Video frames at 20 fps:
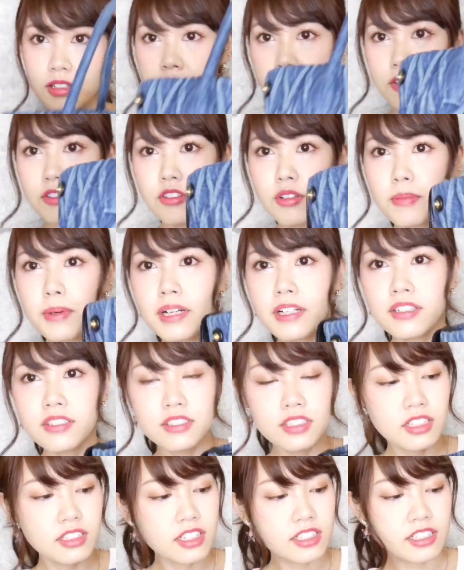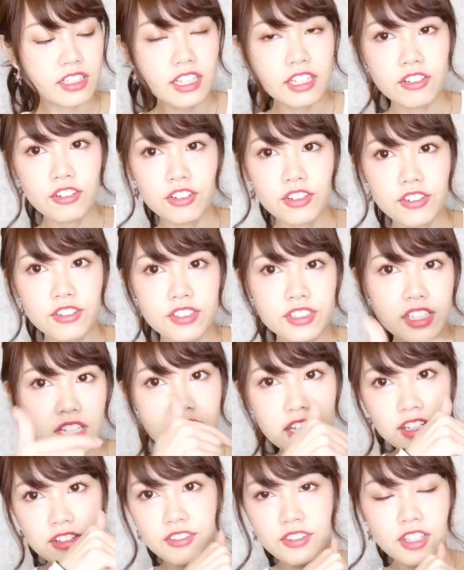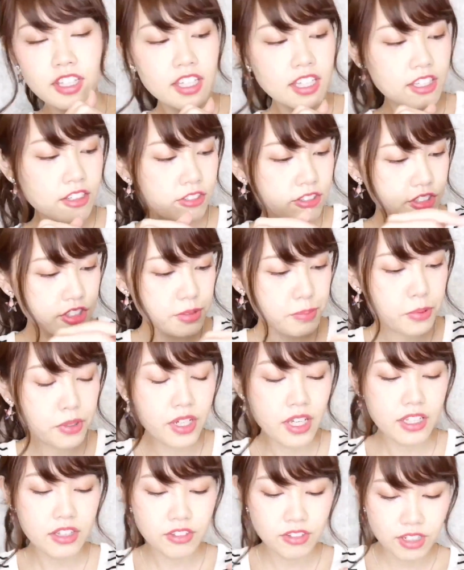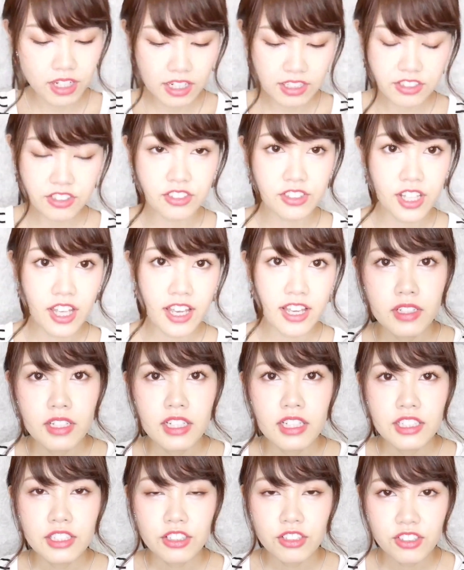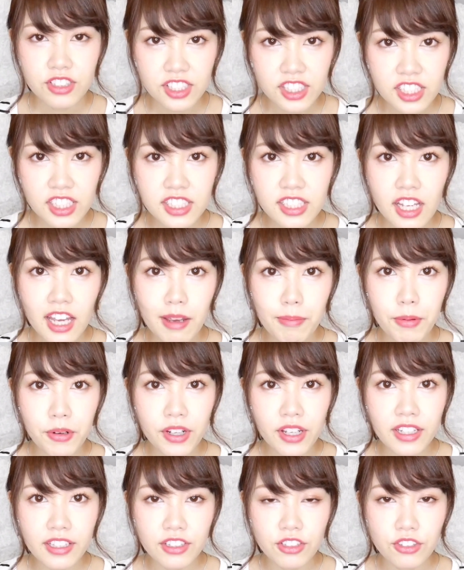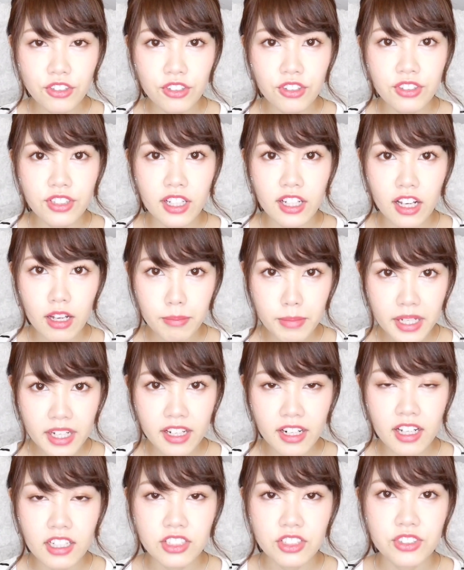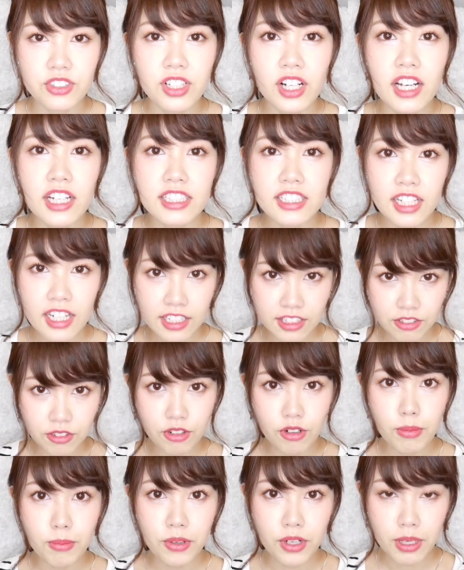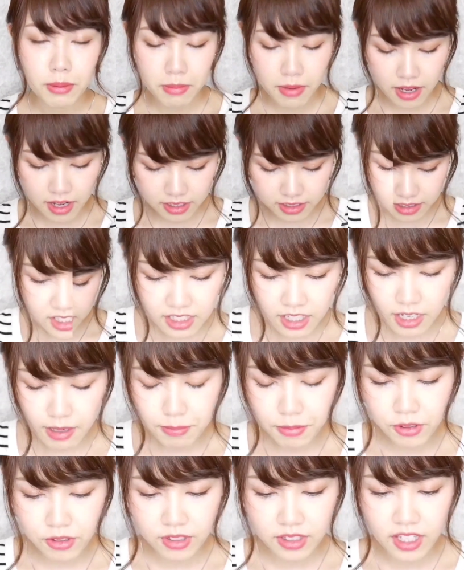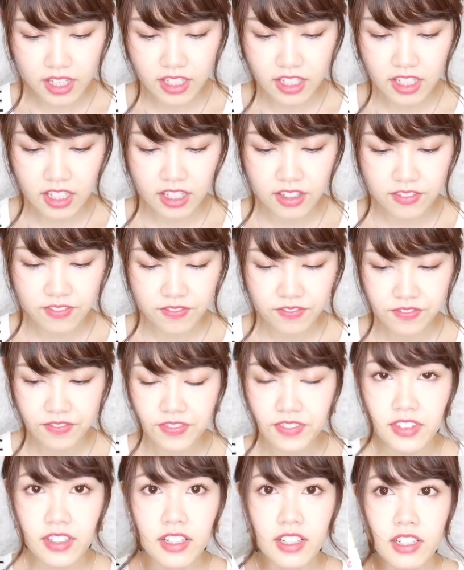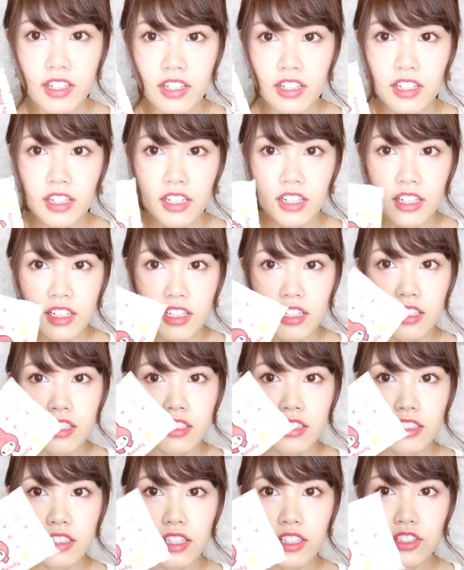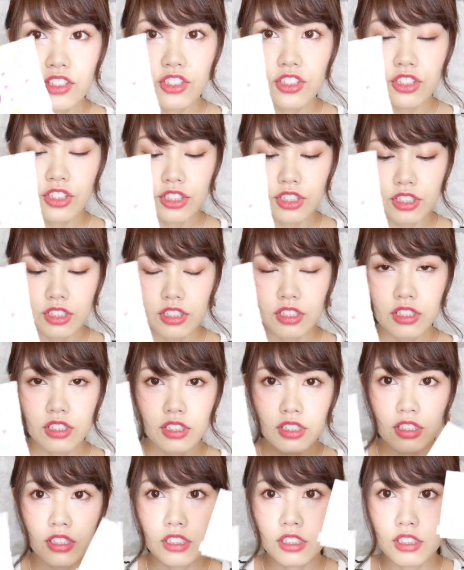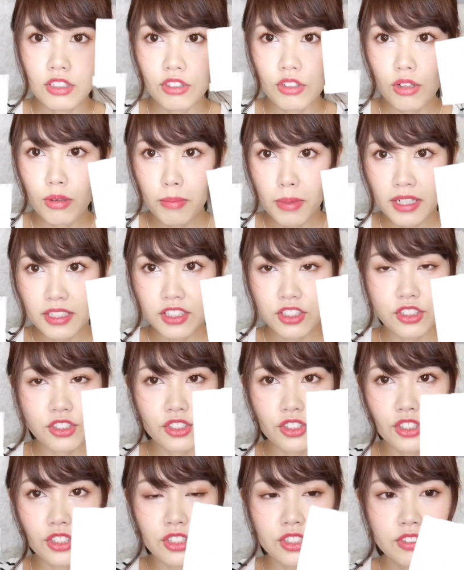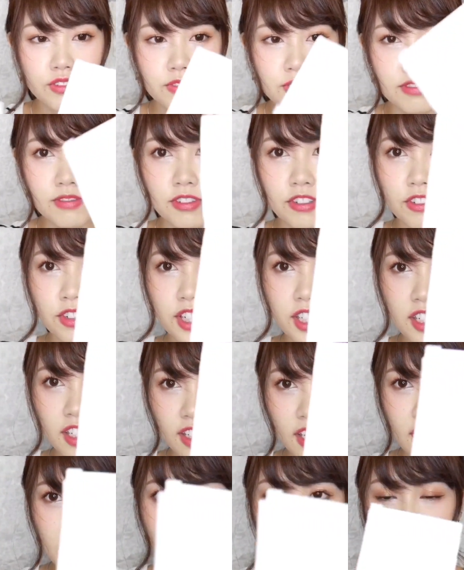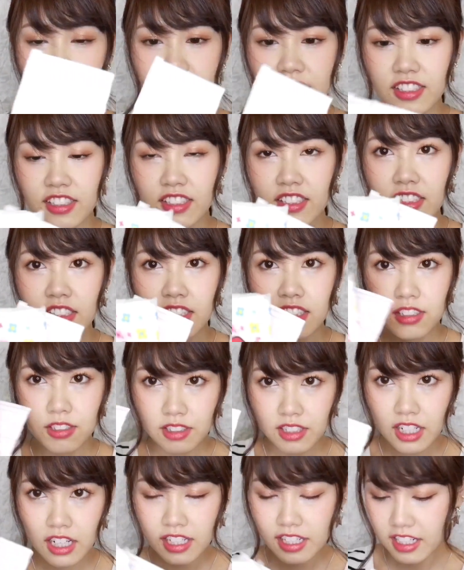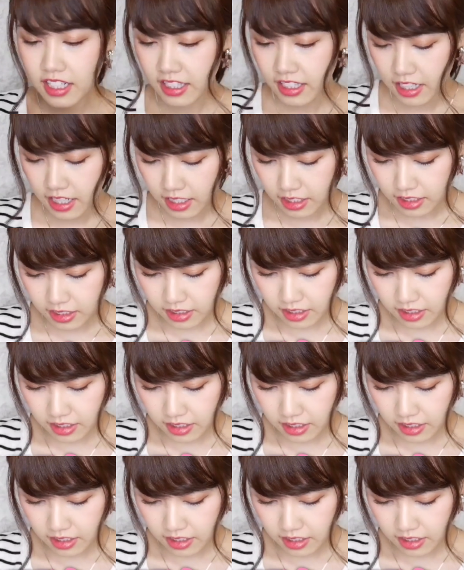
このバッグなんですけど両サイドに4つポケットがあるのでその小さいポケットの中身から紹介したいと思います小さいポッケにティッシュとマスクを折りたたんだやつが入れてあっ